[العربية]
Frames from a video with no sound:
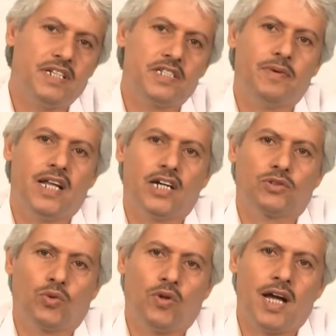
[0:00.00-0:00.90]
بالنسبه
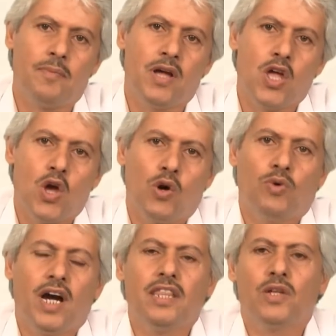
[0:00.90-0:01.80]
للطلاب
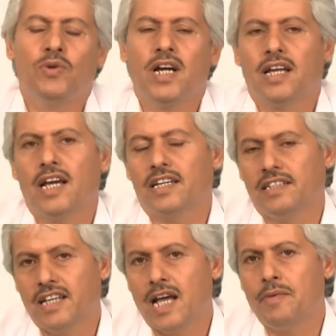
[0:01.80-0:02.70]
وايضا هناك
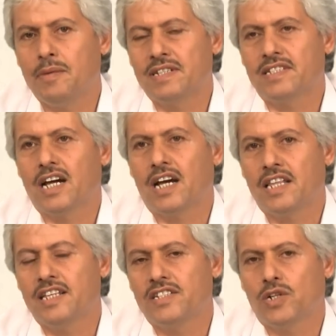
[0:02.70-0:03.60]
كتاب المساق
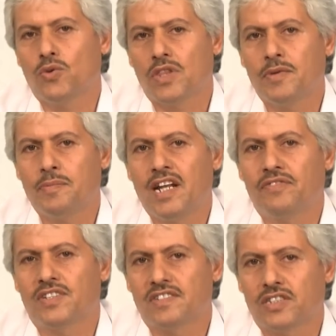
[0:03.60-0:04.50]
الذي سيكون ضمن ملف
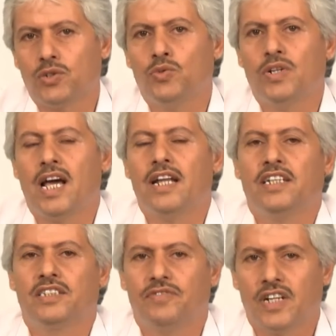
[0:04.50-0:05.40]
تستطيعون
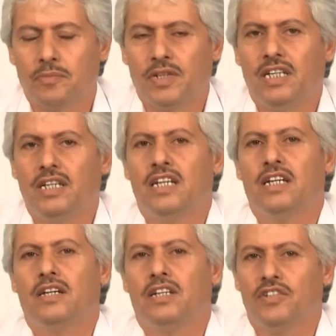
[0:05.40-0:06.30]
الاحتفاظ به
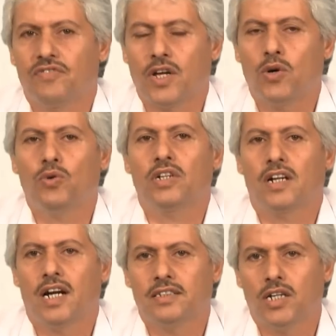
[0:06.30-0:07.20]
آه، حفظه
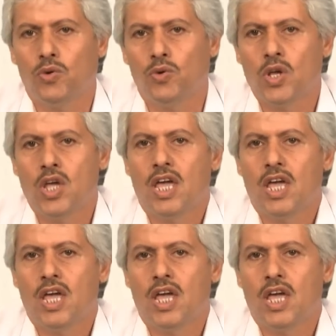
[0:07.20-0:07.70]
قراءته